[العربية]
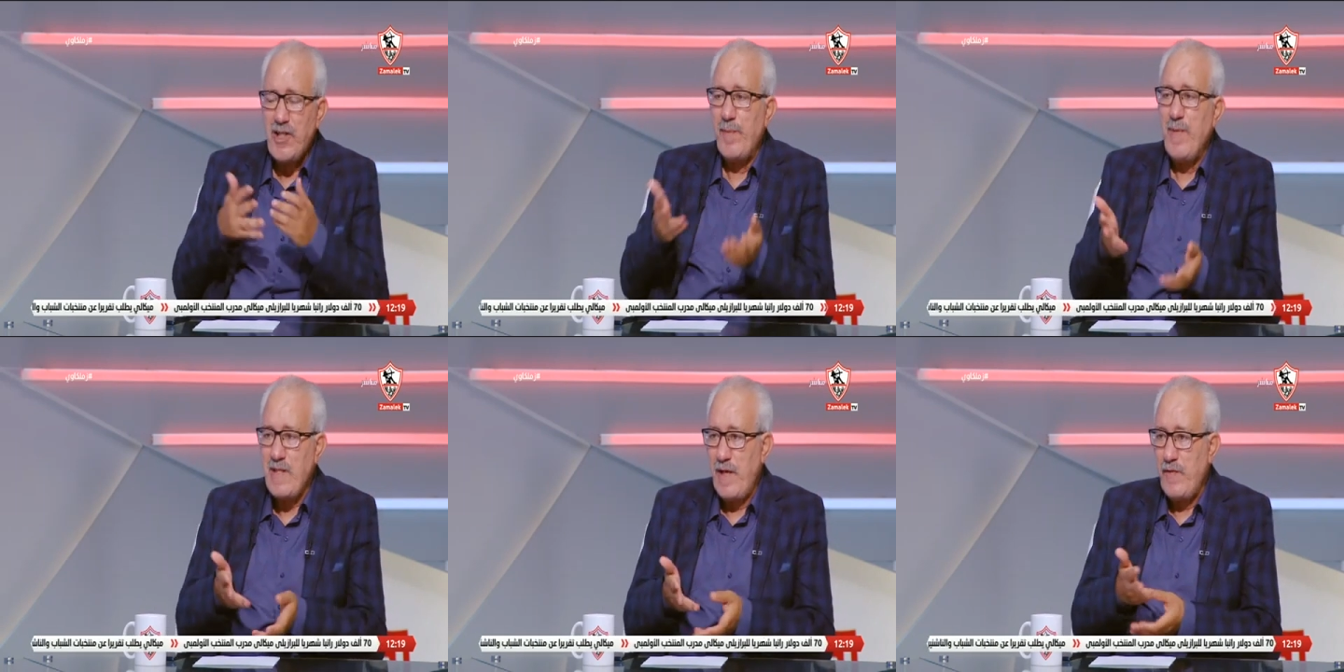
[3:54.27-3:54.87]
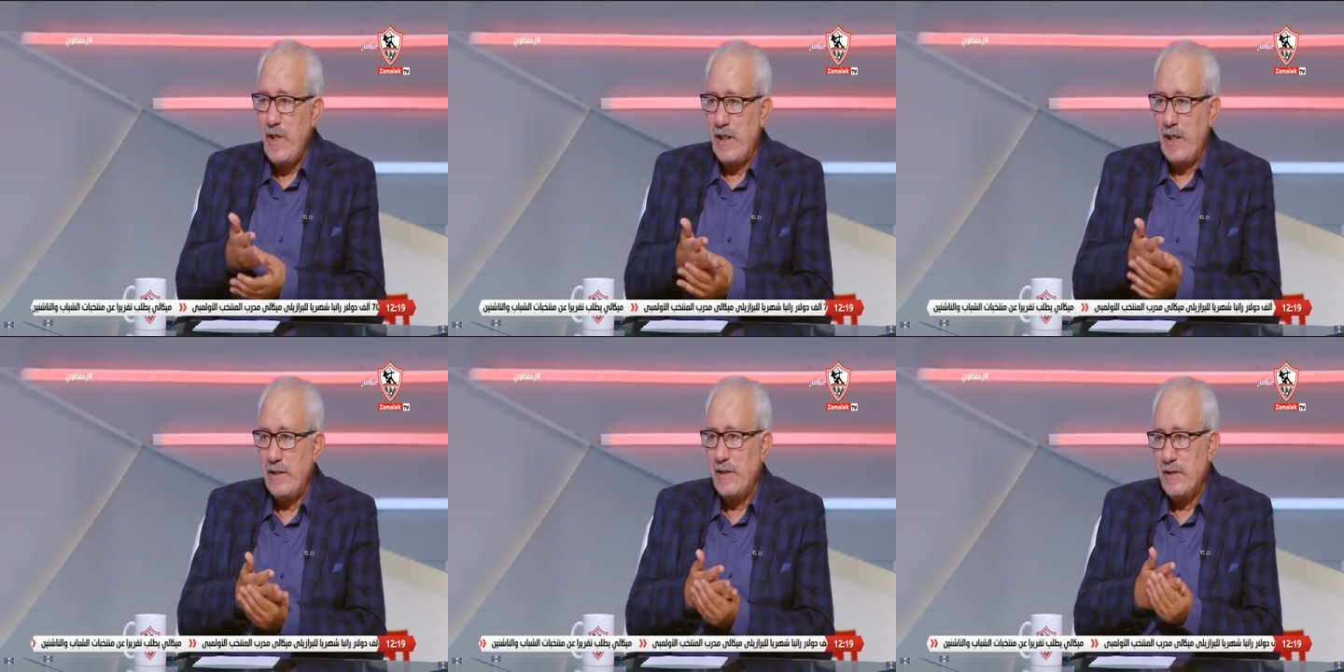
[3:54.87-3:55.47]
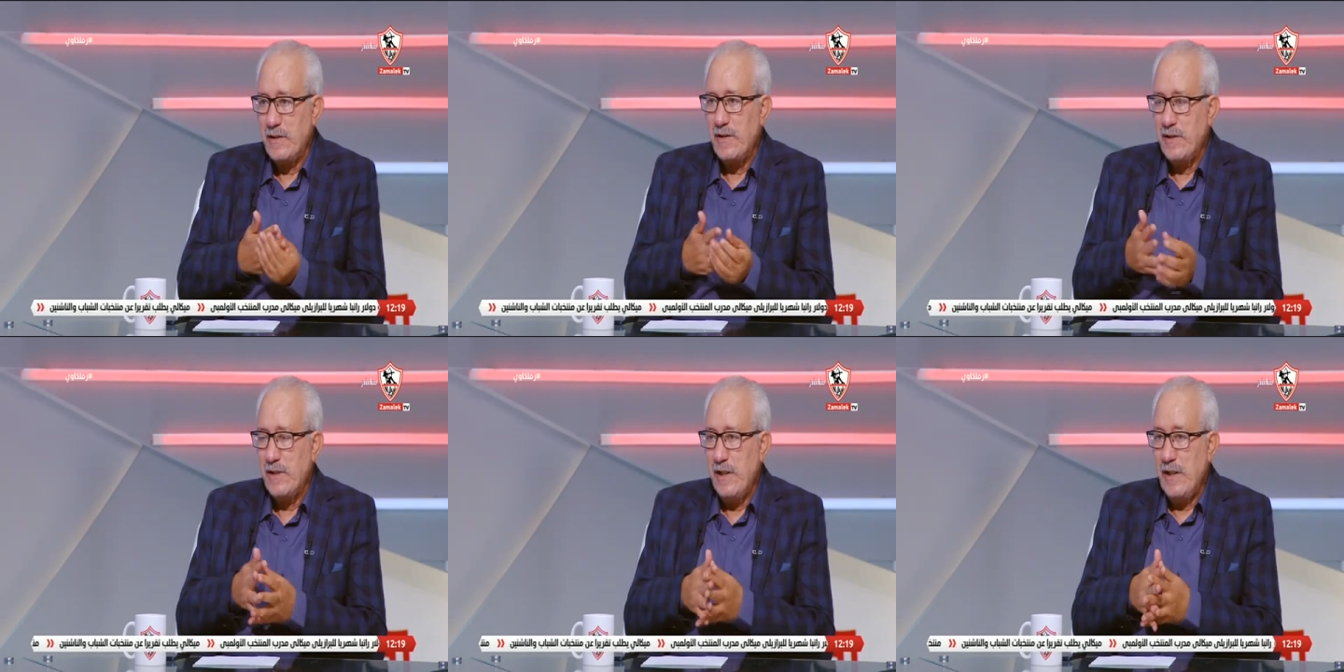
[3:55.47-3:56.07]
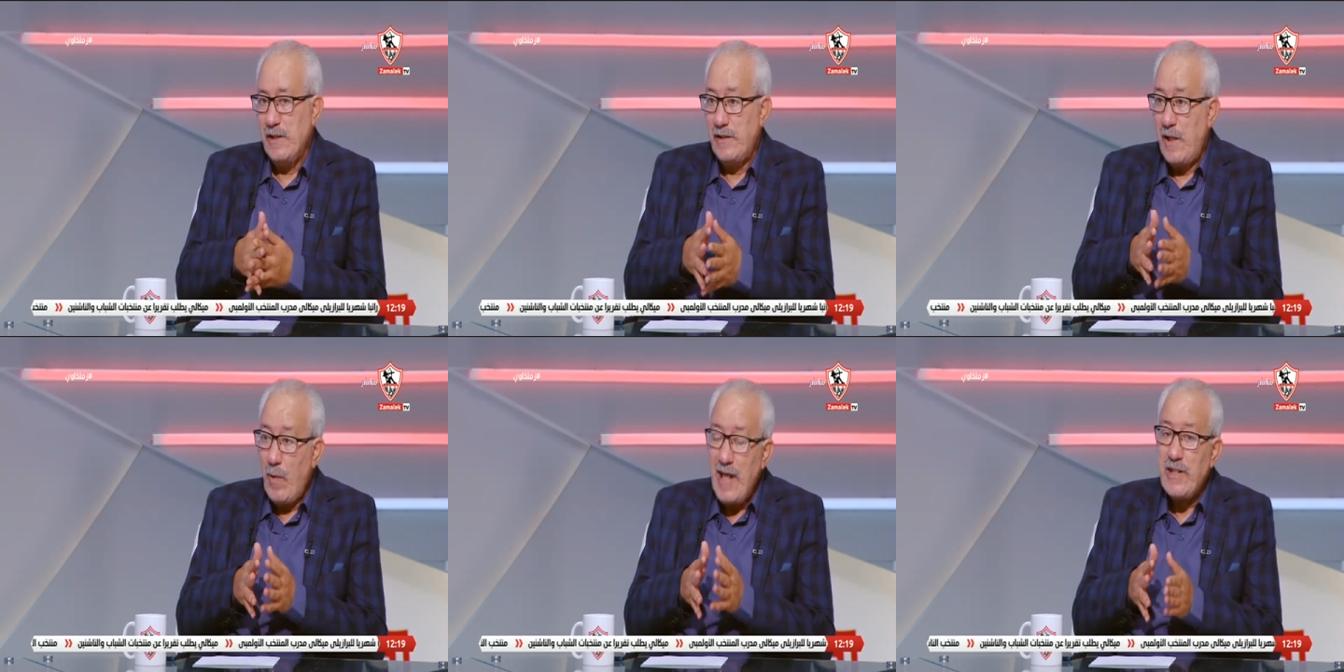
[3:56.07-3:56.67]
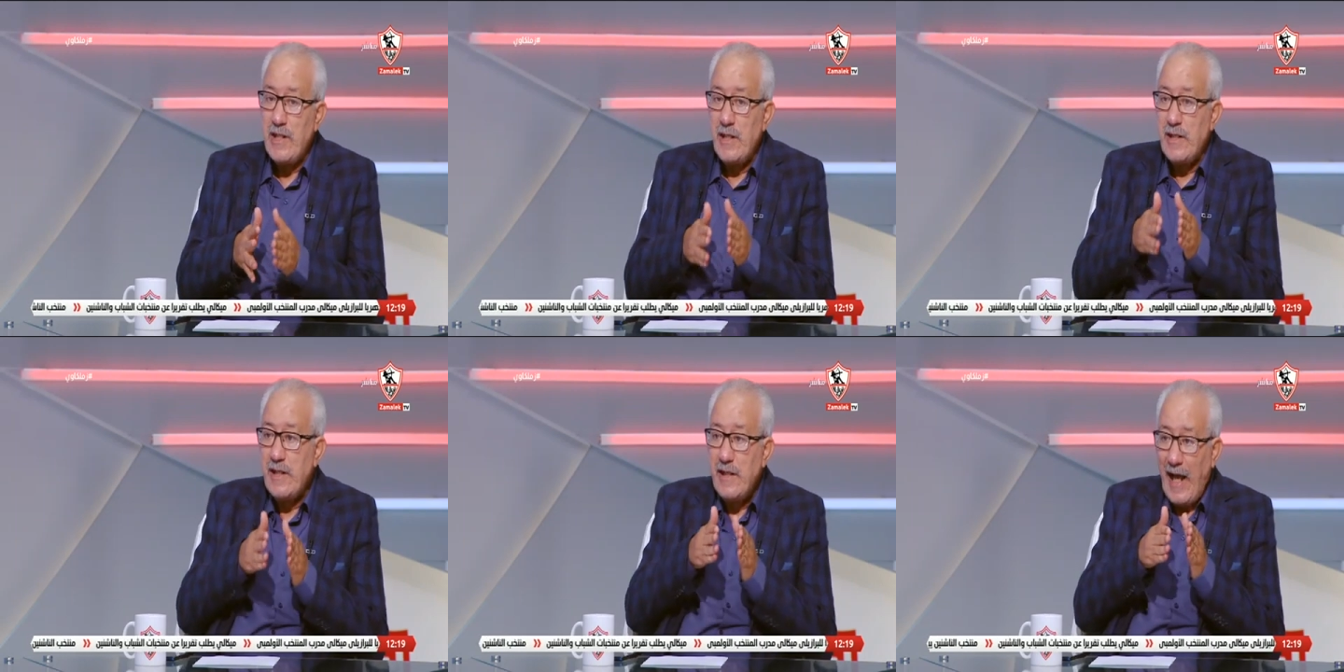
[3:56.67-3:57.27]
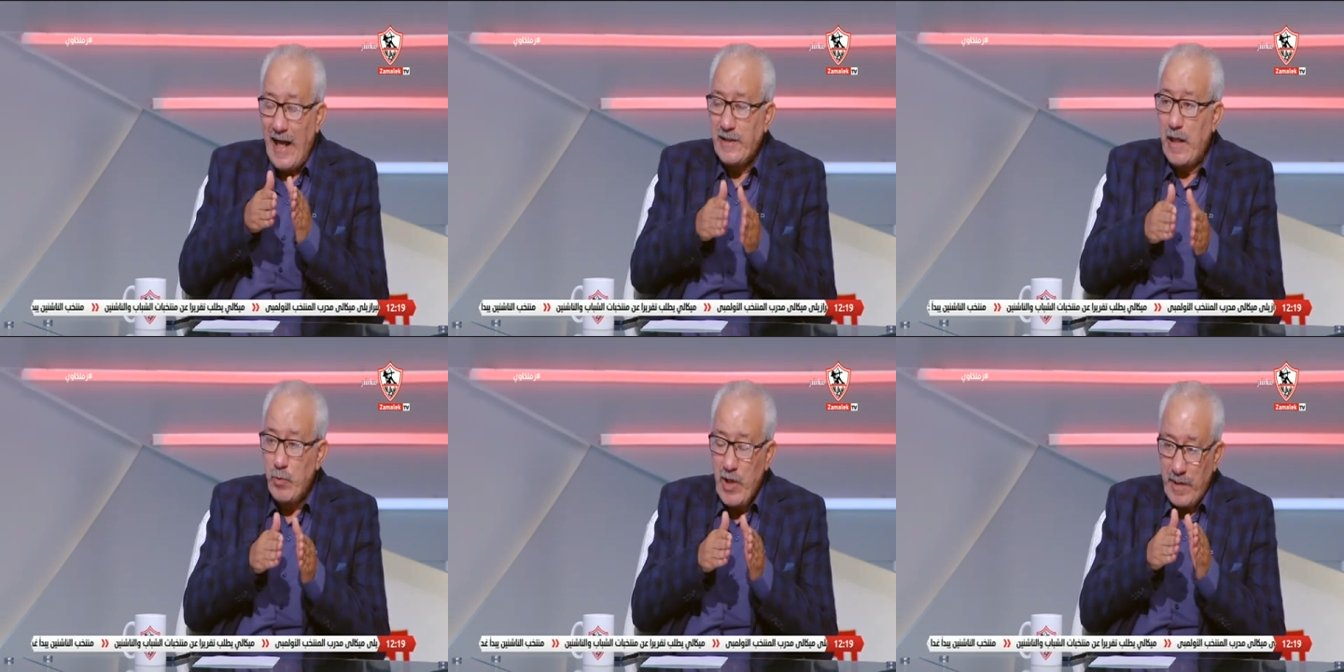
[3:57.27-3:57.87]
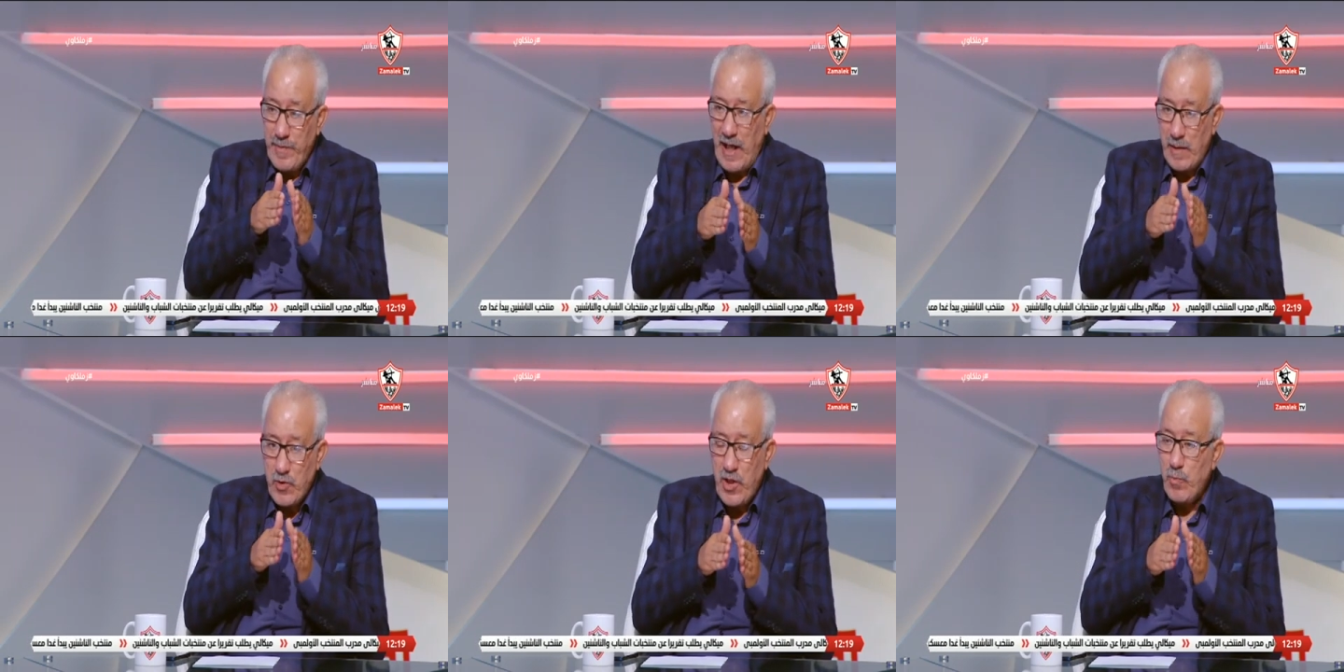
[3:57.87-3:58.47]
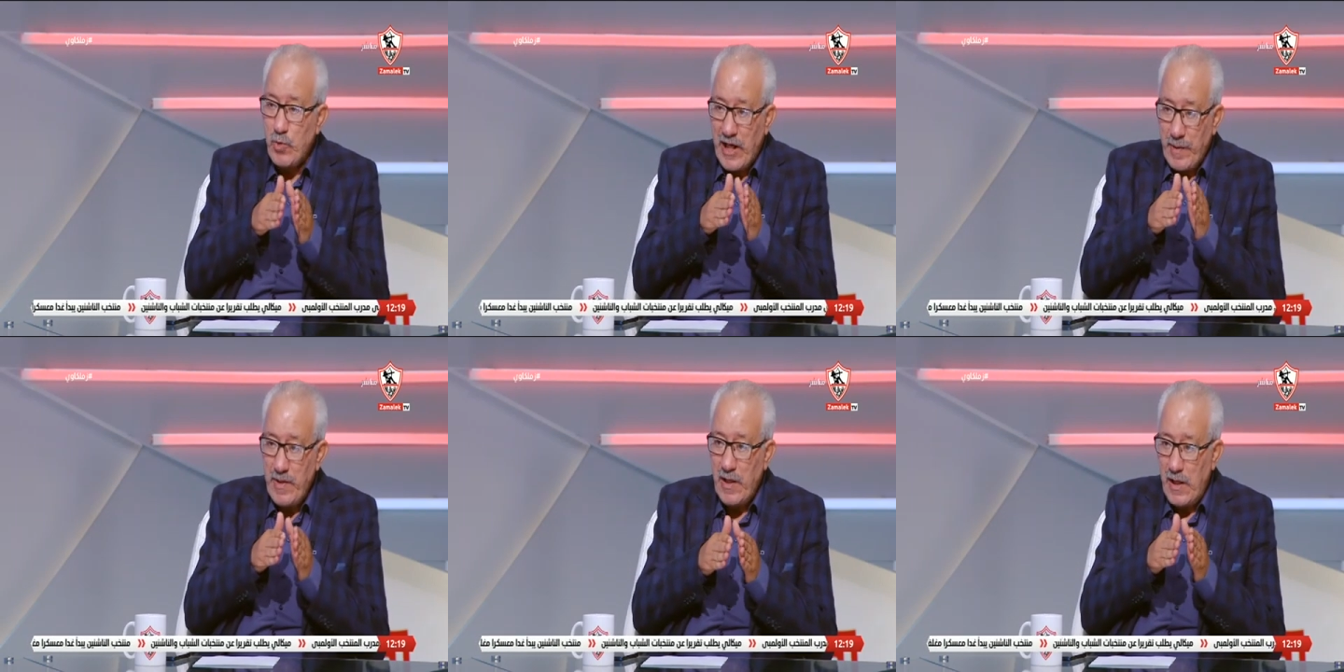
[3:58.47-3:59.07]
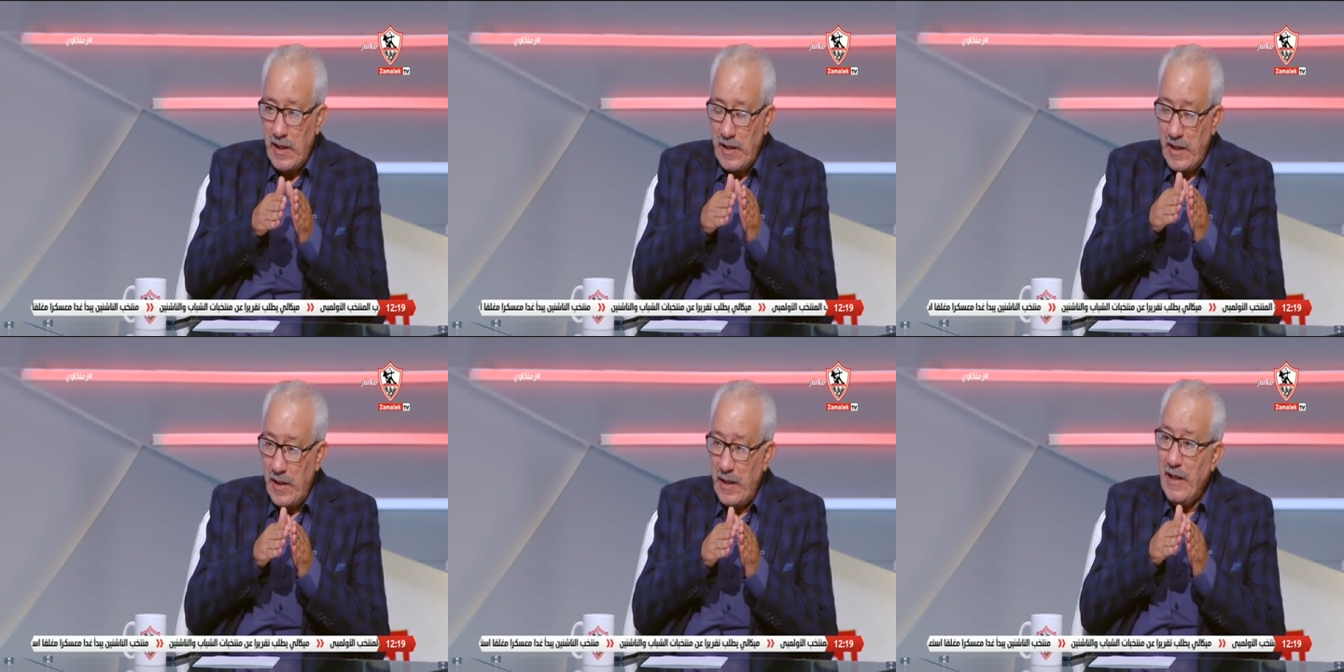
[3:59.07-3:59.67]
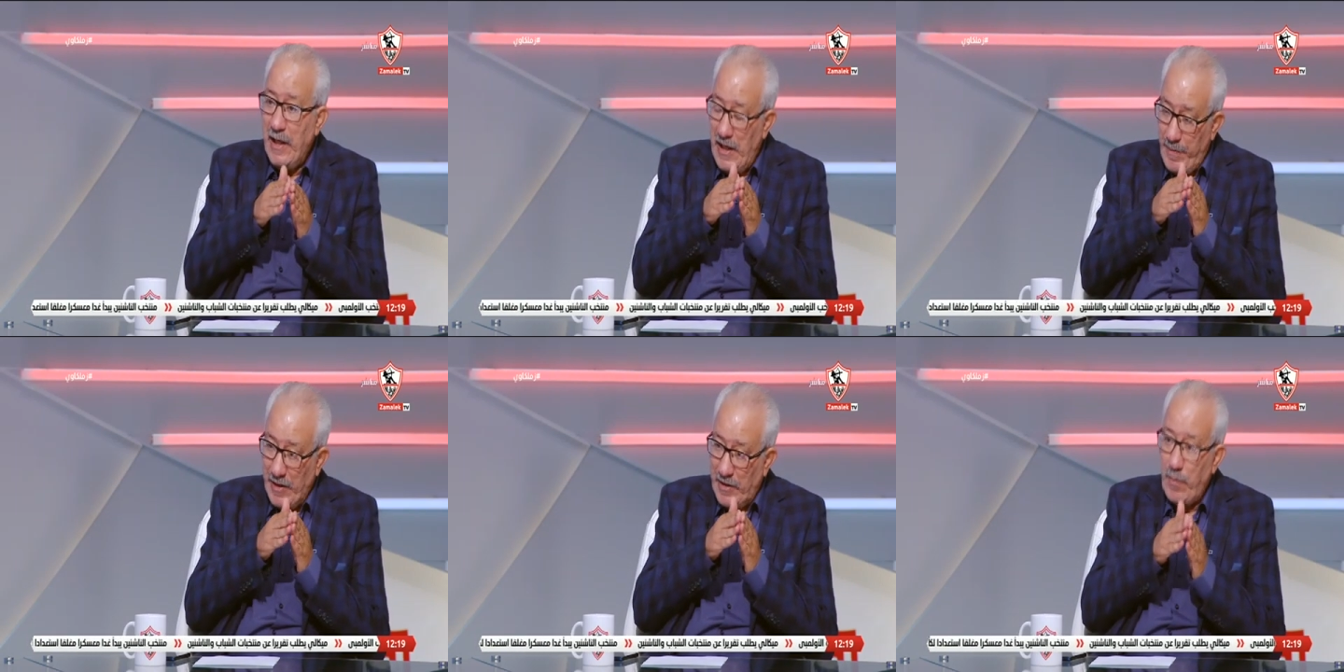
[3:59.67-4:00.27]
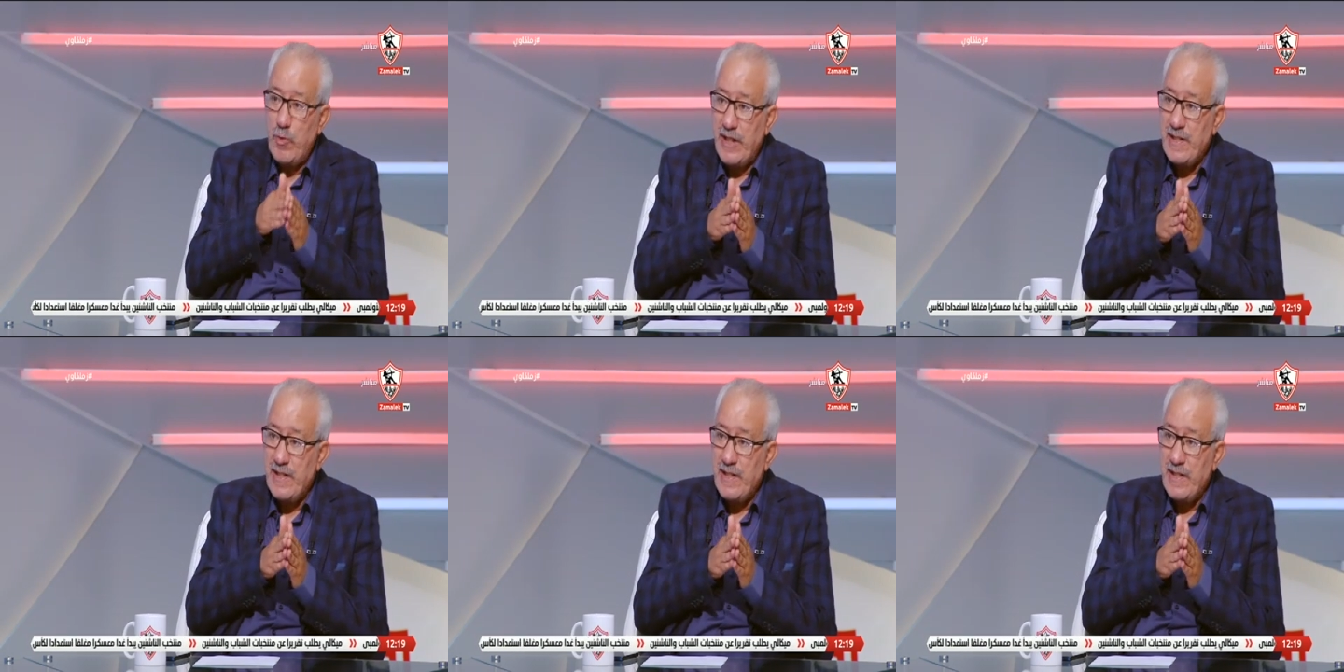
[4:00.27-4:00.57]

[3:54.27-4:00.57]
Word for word: ما حدش كان بيسال فيك يعني اه خالص دلوقتي حتى المدربين على مستوى المدربين اللي, اللي بينتموا